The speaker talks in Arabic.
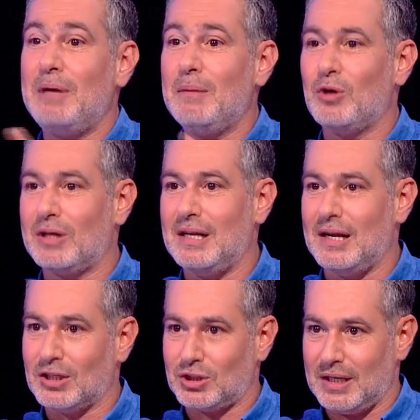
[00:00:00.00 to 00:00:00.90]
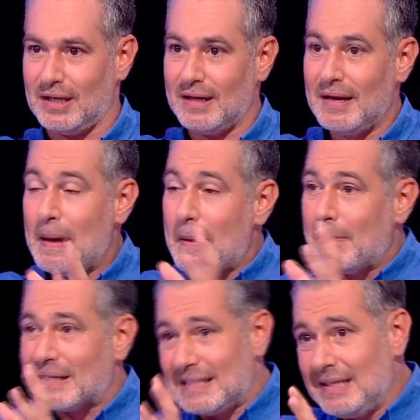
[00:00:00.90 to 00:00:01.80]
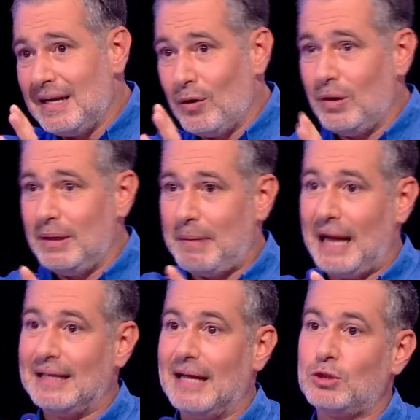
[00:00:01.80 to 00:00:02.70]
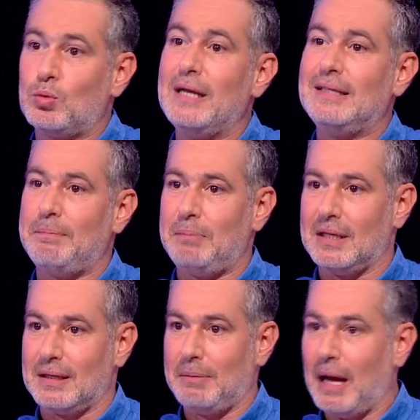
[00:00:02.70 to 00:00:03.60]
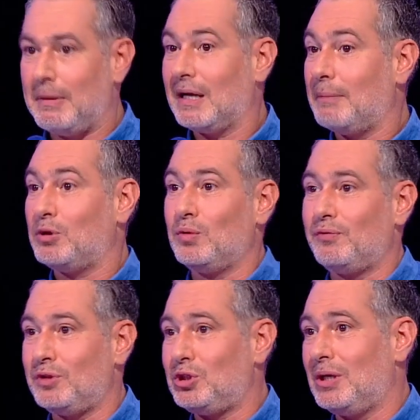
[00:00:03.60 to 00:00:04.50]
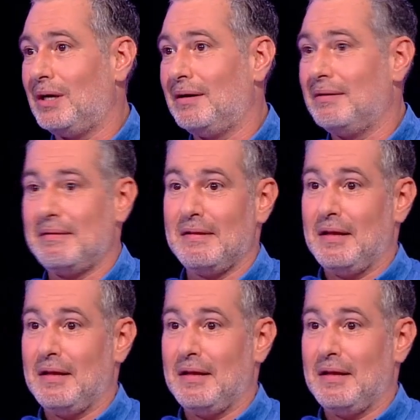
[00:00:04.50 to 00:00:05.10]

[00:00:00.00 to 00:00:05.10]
بيحمل كل الاشكال بس عندنا هون بعدها شوي بيك بامريكا بتشوف اشياء